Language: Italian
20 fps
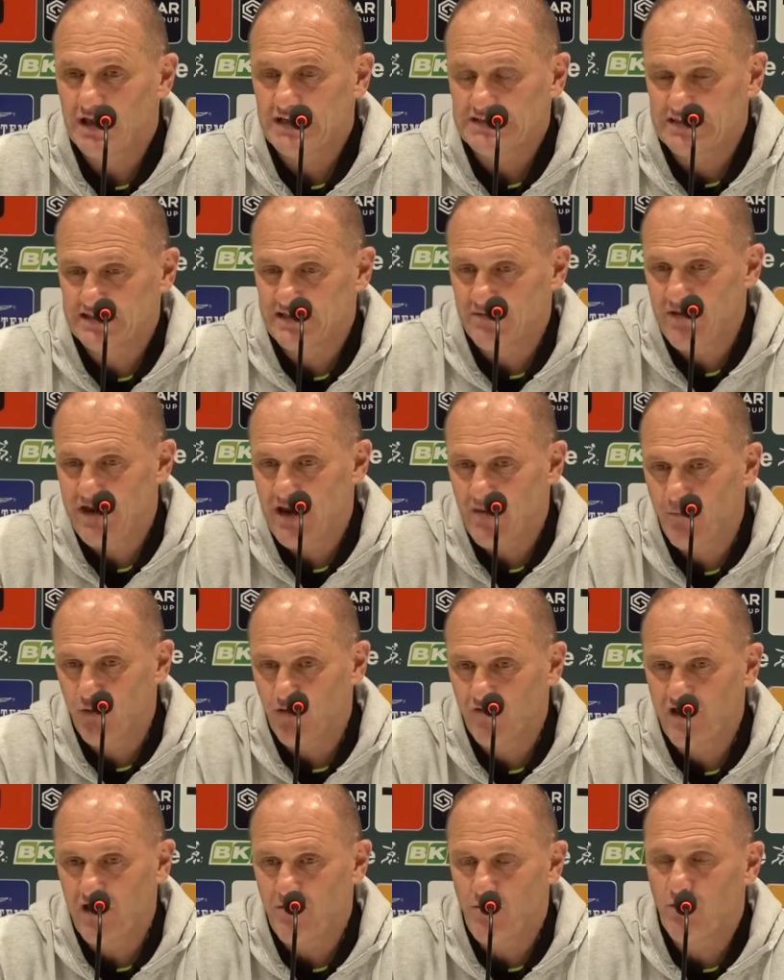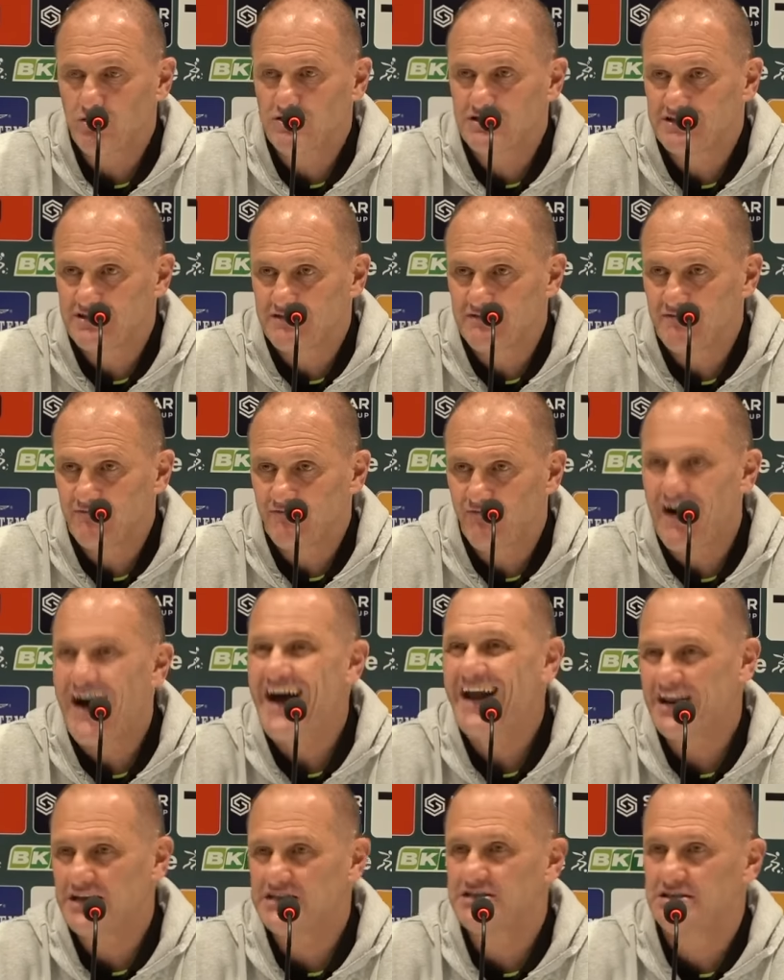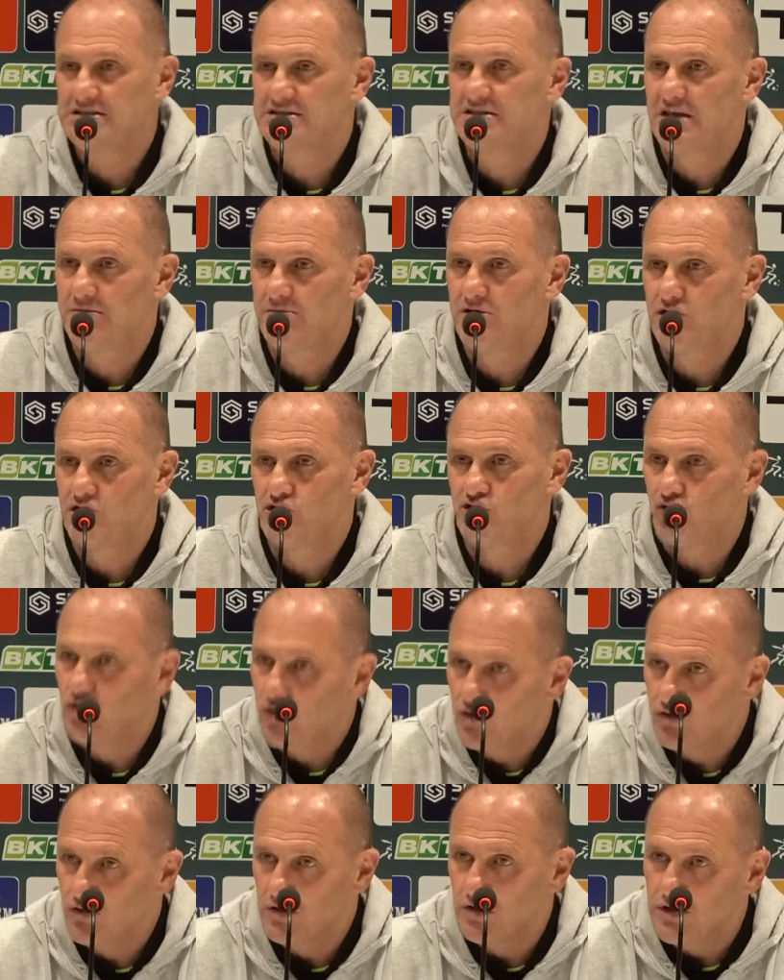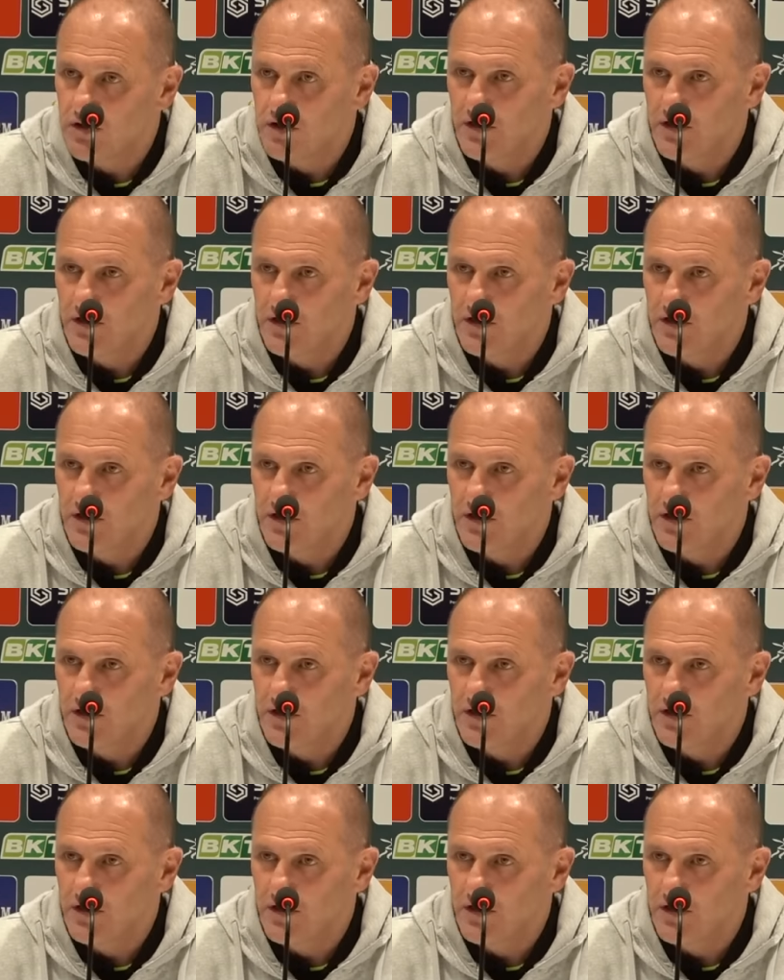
la settimana proviamo vari sistemi di gioco,